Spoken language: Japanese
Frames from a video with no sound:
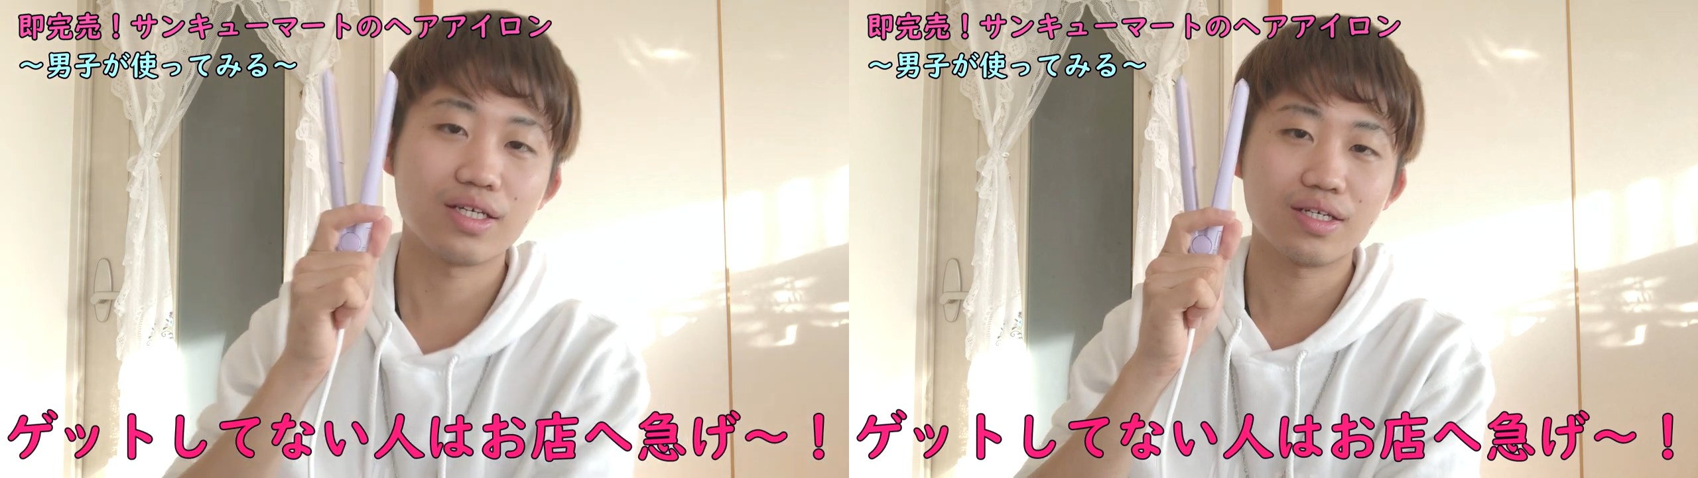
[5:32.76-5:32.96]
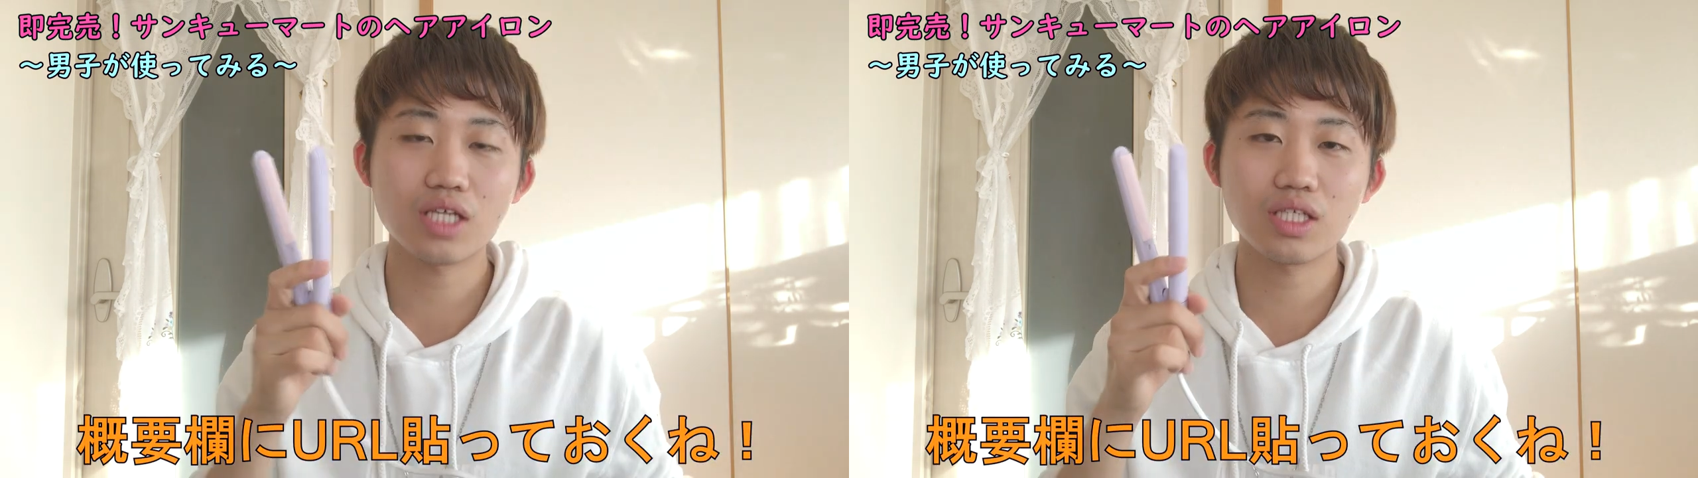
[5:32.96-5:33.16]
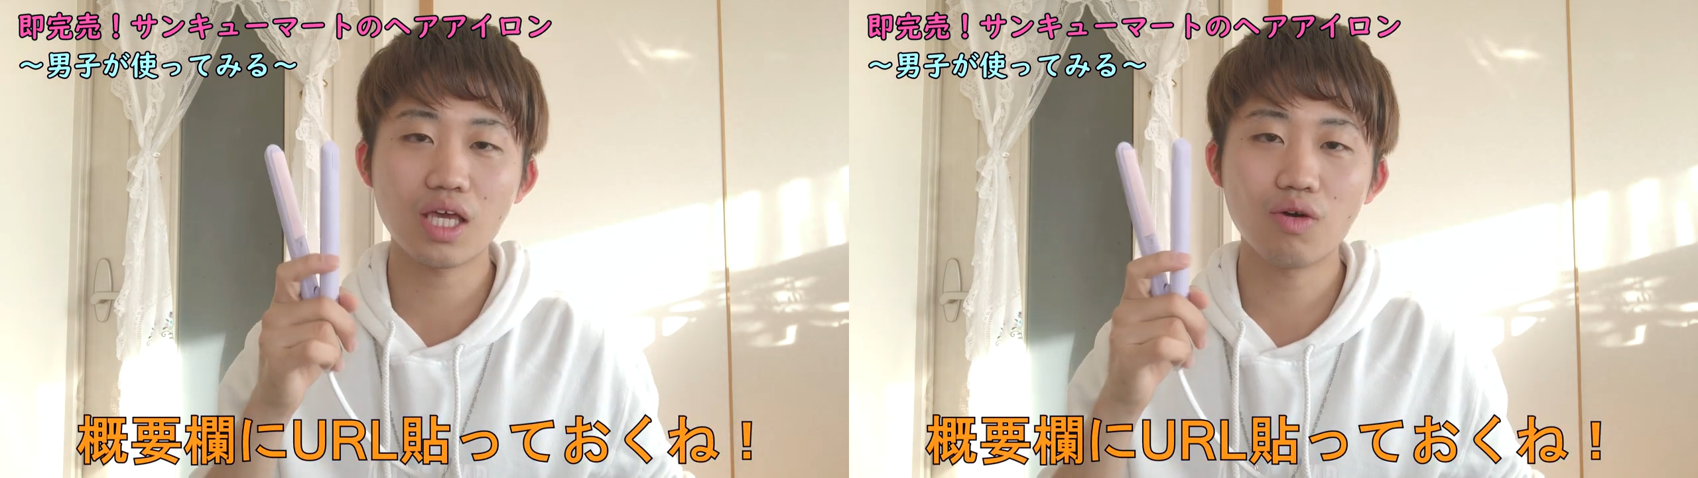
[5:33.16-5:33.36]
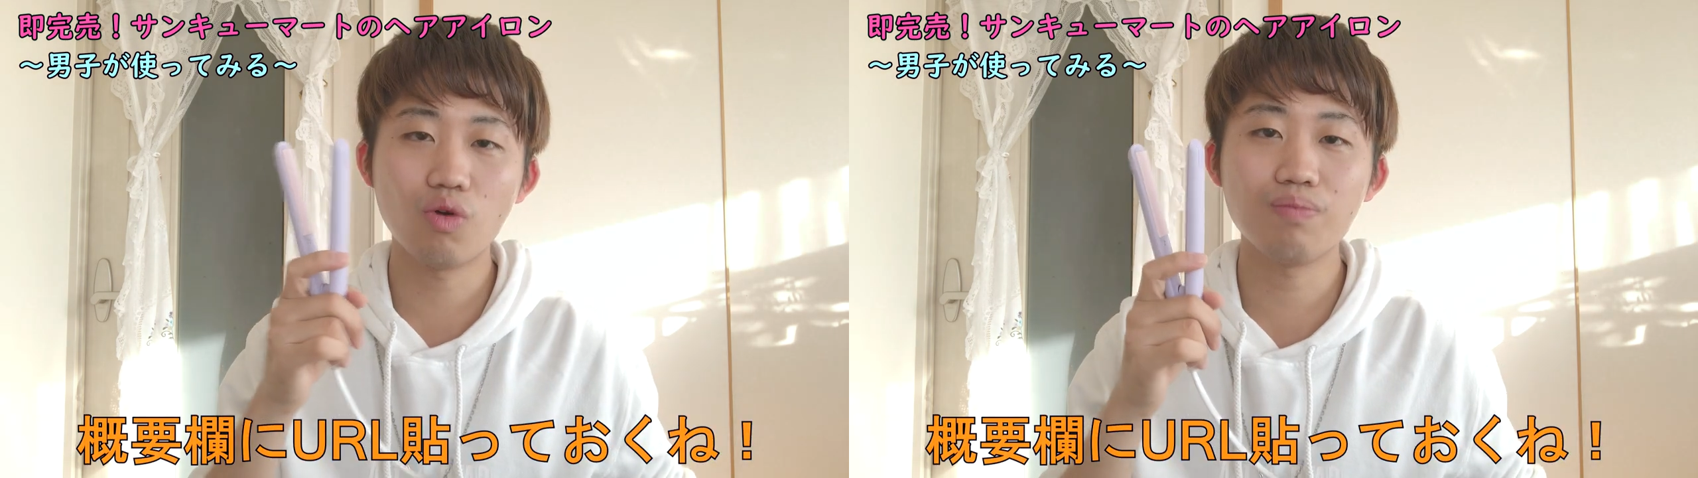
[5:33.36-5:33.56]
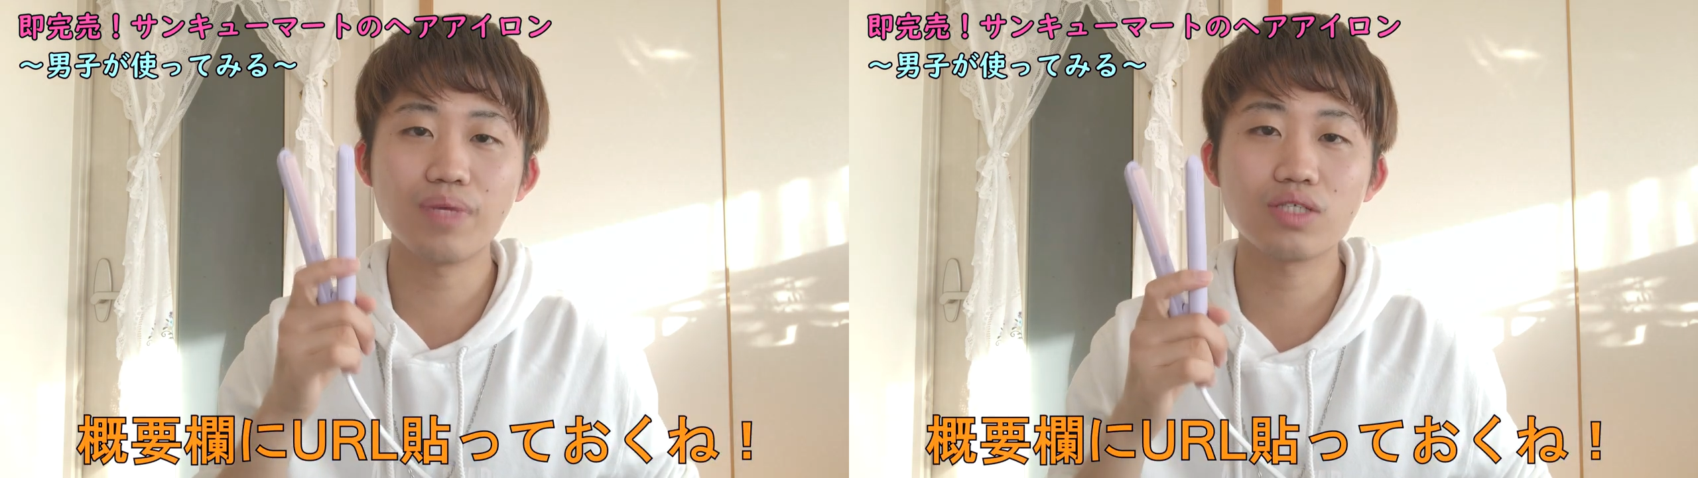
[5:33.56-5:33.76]
い下にね
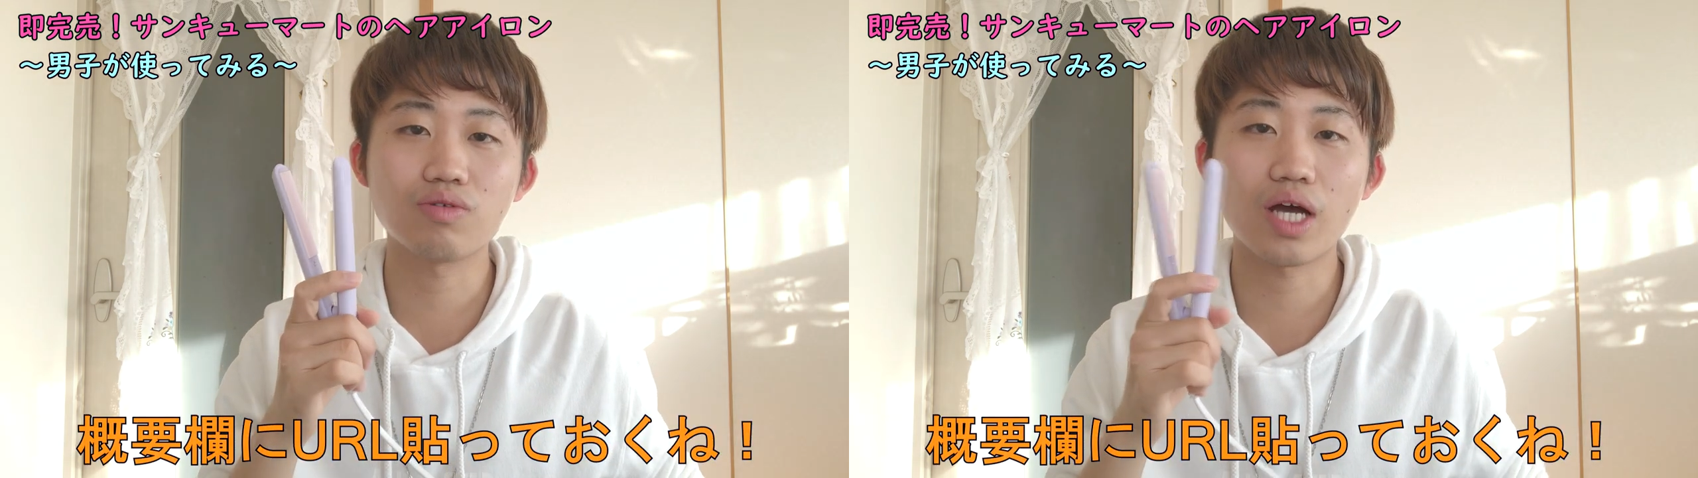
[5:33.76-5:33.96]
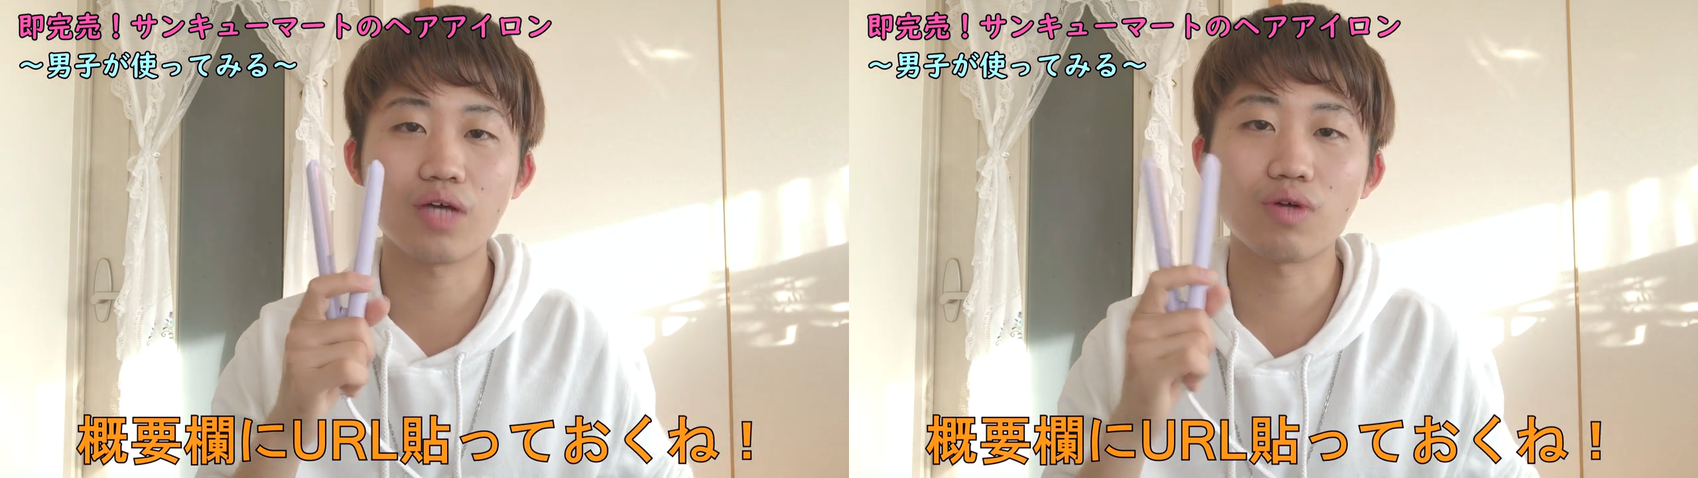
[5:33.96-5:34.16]
ホームページの概